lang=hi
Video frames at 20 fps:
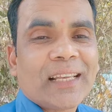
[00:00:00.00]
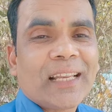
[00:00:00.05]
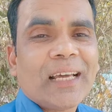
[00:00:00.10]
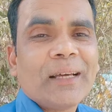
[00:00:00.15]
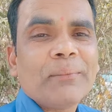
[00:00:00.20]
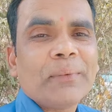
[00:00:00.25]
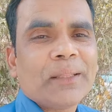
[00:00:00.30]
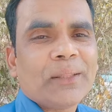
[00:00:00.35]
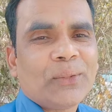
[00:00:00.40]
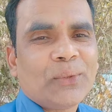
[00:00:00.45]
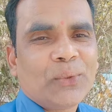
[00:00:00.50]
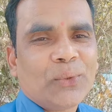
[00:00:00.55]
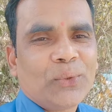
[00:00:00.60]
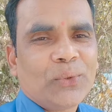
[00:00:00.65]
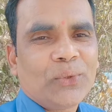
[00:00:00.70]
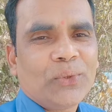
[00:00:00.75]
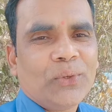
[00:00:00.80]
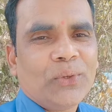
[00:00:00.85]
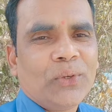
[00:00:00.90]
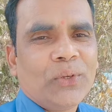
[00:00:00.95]
सलाह मत
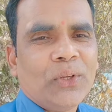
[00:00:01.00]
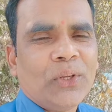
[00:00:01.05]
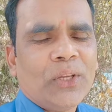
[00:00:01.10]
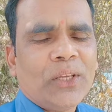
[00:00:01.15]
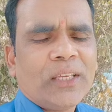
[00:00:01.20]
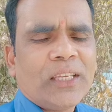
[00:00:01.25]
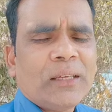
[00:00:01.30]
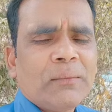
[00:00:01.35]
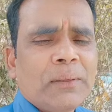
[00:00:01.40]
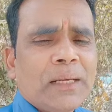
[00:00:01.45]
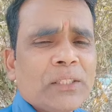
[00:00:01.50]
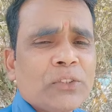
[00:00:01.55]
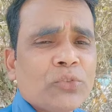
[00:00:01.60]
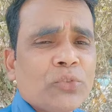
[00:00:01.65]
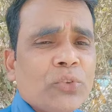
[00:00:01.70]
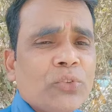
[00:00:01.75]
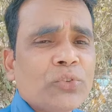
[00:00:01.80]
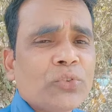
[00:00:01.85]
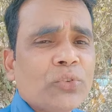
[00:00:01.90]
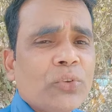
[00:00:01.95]
दो ये
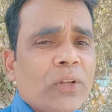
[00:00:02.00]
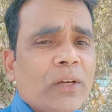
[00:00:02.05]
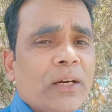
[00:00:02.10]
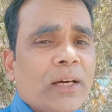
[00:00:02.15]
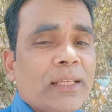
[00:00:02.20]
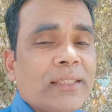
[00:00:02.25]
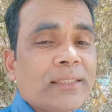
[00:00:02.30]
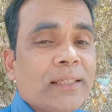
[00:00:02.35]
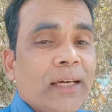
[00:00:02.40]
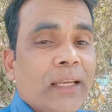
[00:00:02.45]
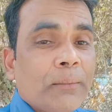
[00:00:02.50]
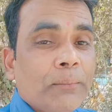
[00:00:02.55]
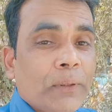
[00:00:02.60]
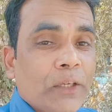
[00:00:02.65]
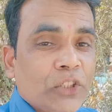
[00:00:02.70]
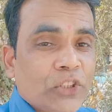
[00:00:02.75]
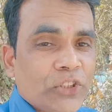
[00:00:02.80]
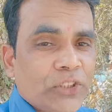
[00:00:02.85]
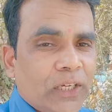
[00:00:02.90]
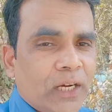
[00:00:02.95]
बात सुन सुनकर
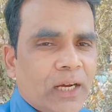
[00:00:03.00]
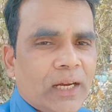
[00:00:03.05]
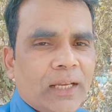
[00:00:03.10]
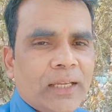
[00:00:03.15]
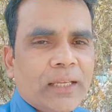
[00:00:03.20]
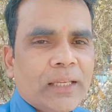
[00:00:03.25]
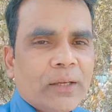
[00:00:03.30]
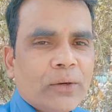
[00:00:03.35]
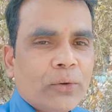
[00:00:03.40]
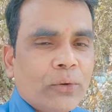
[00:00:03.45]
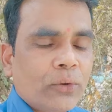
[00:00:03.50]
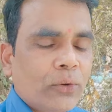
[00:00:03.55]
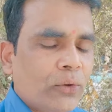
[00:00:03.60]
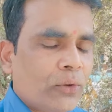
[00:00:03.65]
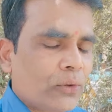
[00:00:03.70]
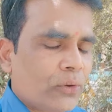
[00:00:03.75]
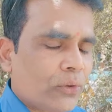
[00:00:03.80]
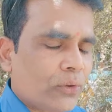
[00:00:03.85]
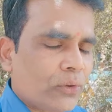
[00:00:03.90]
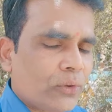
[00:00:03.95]
सारे पक्षी आ गए
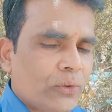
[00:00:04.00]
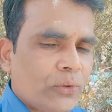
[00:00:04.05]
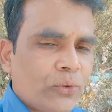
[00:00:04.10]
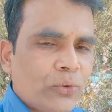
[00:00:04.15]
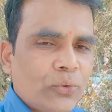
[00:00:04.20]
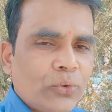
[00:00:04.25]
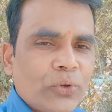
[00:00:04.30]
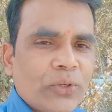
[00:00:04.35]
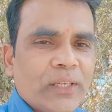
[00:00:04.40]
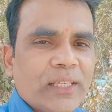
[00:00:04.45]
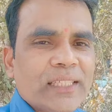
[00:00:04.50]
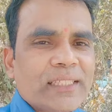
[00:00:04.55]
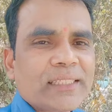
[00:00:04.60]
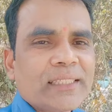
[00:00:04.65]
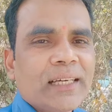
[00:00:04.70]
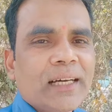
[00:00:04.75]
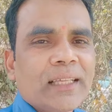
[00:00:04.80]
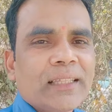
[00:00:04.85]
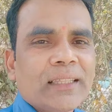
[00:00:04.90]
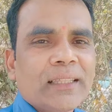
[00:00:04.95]
और
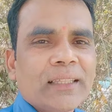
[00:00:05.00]
उनके